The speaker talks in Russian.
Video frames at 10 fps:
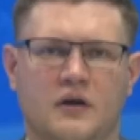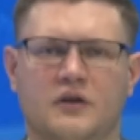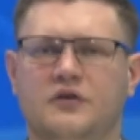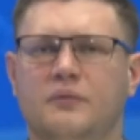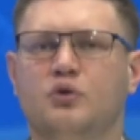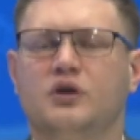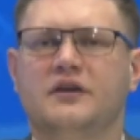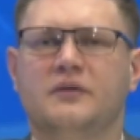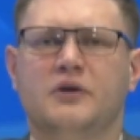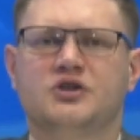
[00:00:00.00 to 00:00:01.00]

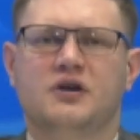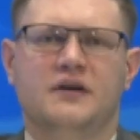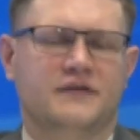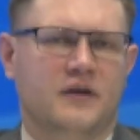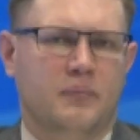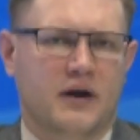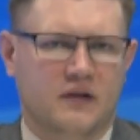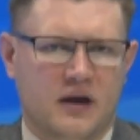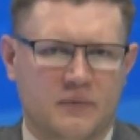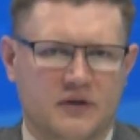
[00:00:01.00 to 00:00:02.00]
Депутаты Мажилиса
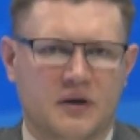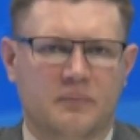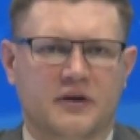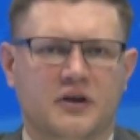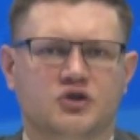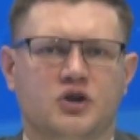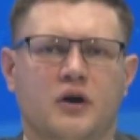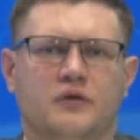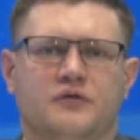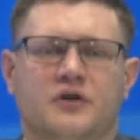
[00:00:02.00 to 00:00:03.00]
парламента
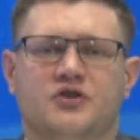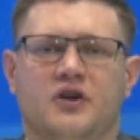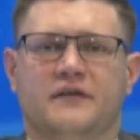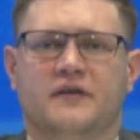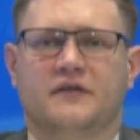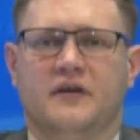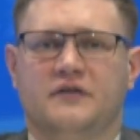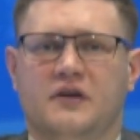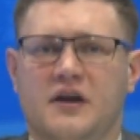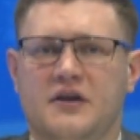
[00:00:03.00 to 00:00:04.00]
продолжают встречаться с
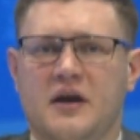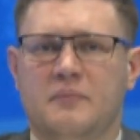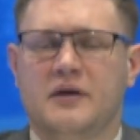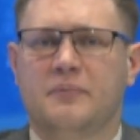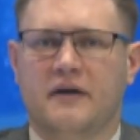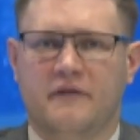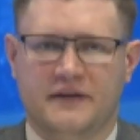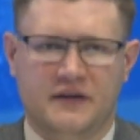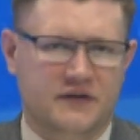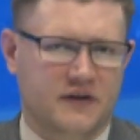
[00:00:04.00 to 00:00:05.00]
населением и
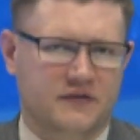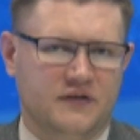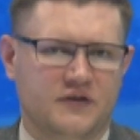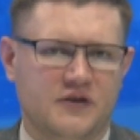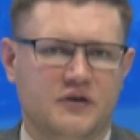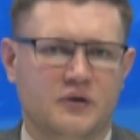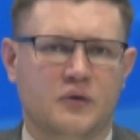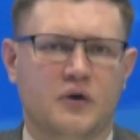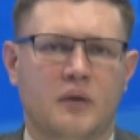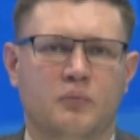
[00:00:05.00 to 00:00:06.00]
проводить
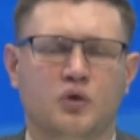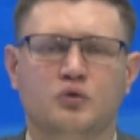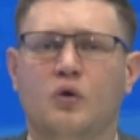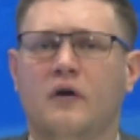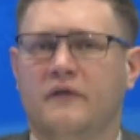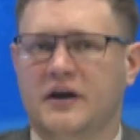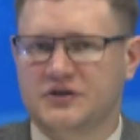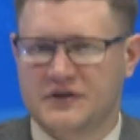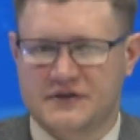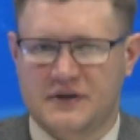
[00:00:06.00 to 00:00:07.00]
разъяснительную работу о
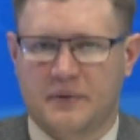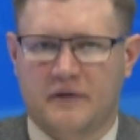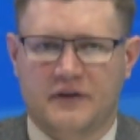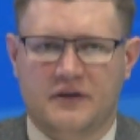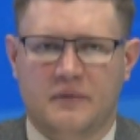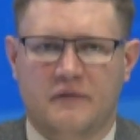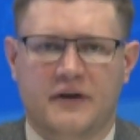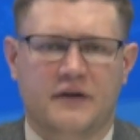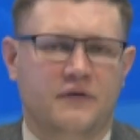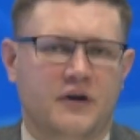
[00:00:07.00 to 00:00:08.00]
важности
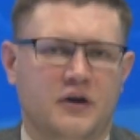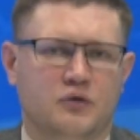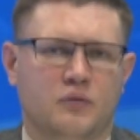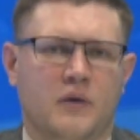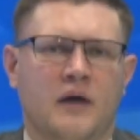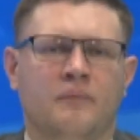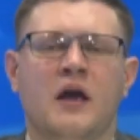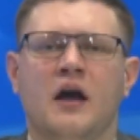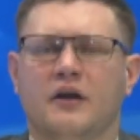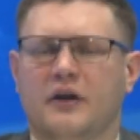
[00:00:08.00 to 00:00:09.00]
проводимого
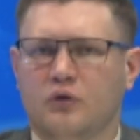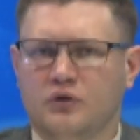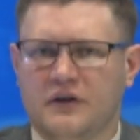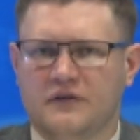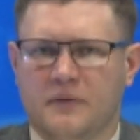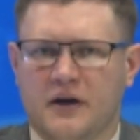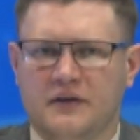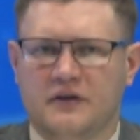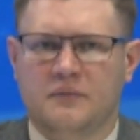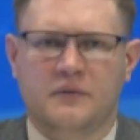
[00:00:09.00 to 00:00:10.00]
референдума. Народный
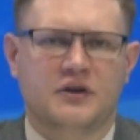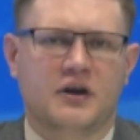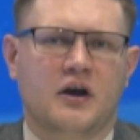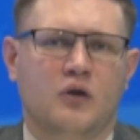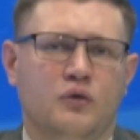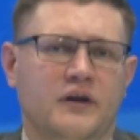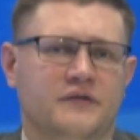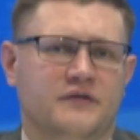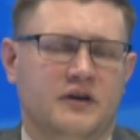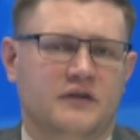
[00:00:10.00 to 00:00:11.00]
избранник Дмитрий
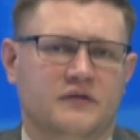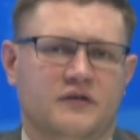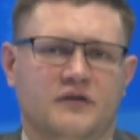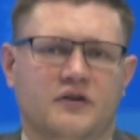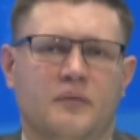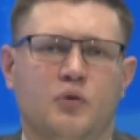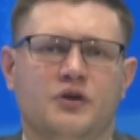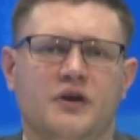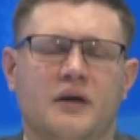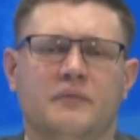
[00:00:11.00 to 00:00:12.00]
Колода встретился с
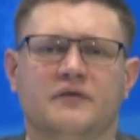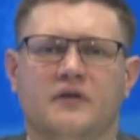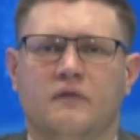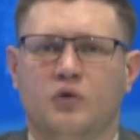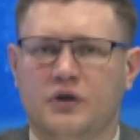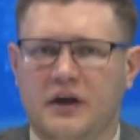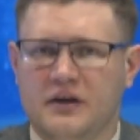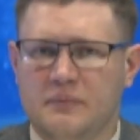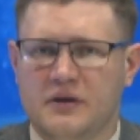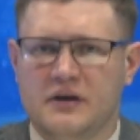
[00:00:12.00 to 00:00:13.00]
работниками
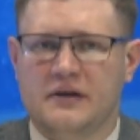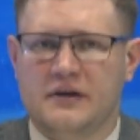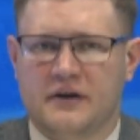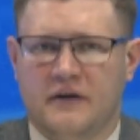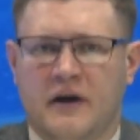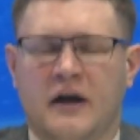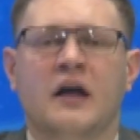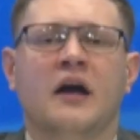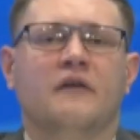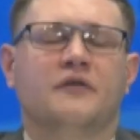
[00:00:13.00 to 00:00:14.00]
завода имени Кирова.